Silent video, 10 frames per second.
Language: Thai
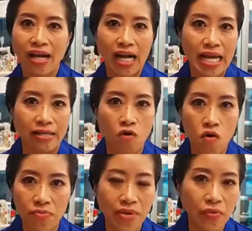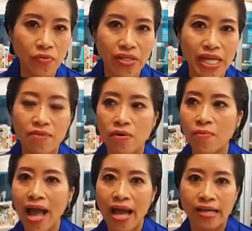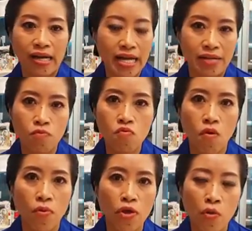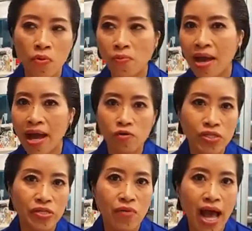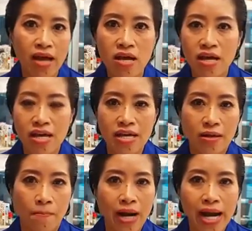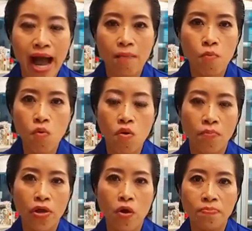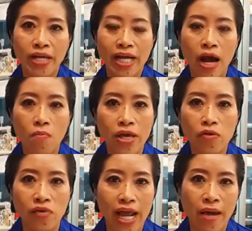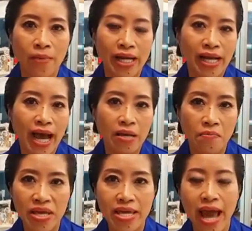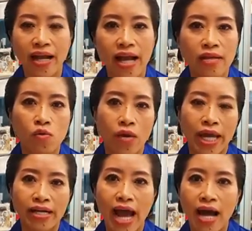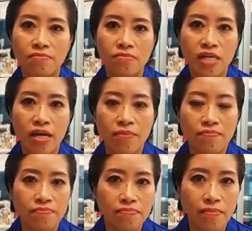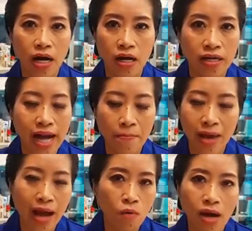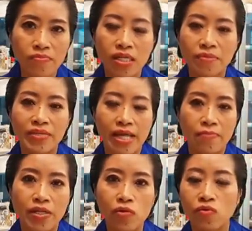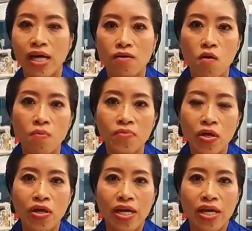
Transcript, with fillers: ก ๆ เกลียดคนผิวสีมากๆเกลียดผู้อพยพมากๆรู้สึกว่าบรรดาผู้อพยพที่เข้ามาอยู่ในอเมริกาเนี่ยมันแย่งงานตัวเองทำเอ่อนำพาความเสื่อมเสียมาสู่สังคม